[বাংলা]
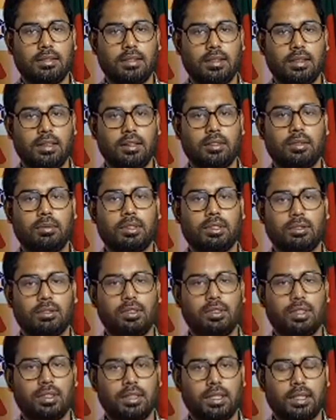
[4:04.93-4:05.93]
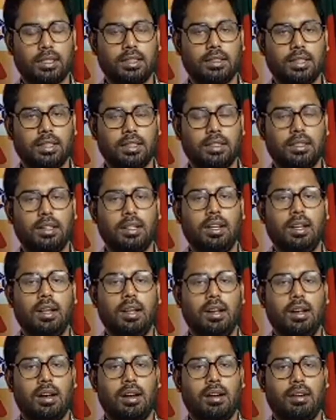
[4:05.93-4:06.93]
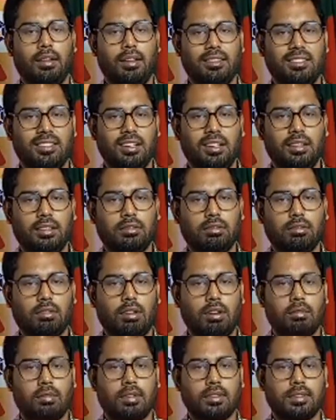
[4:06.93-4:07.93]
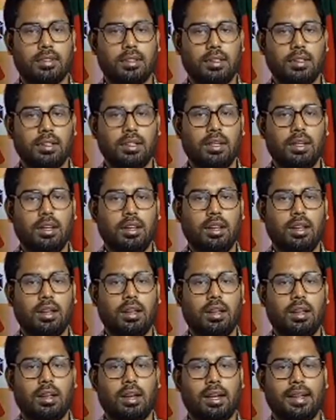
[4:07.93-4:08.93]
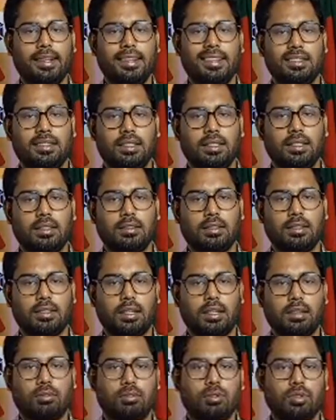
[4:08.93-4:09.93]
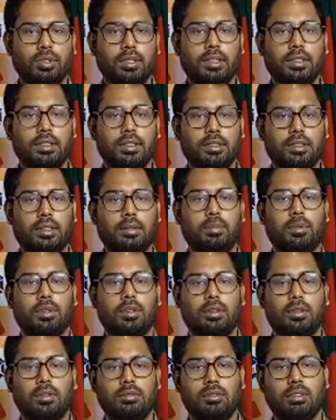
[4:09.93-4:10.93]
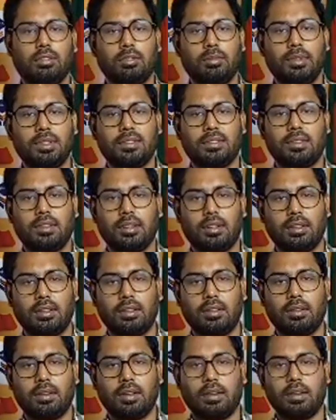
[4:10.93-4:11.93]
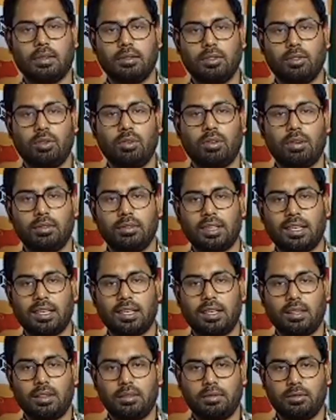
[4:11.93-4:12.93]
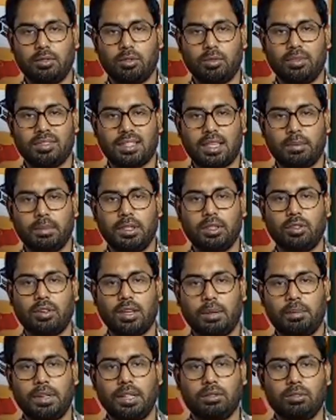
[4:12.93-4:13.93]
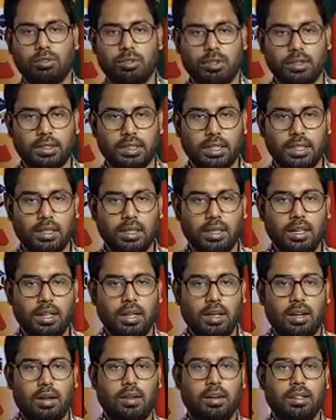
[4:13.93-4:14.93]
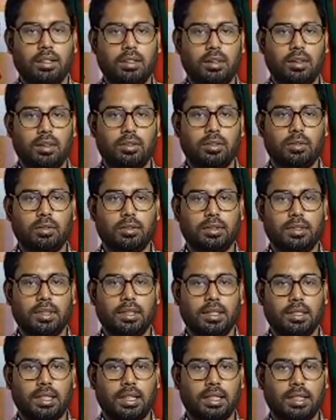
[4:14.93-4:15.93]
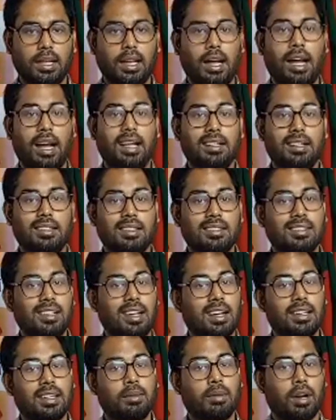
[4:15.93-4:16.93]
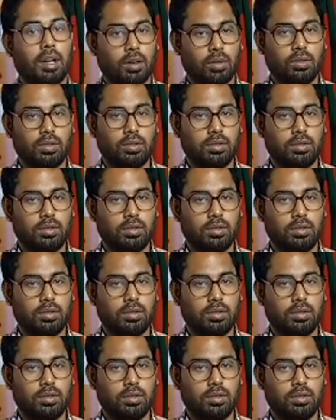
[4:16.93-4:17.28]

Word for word: uh, এরকম একটা কোয়েশ্চেন থাকে তাদের রেজাল্ট একটু কম আছে আইএলটিএস তারা করে তারপর ডকুমেন্টস জন্য তারা ডকুমেন্টস সাবমিট করে অ্যাপ্লাই করতে চায় অনেকের হয়তো যে ইয়ে থাকে আইএলটিএস থাকলে ভালো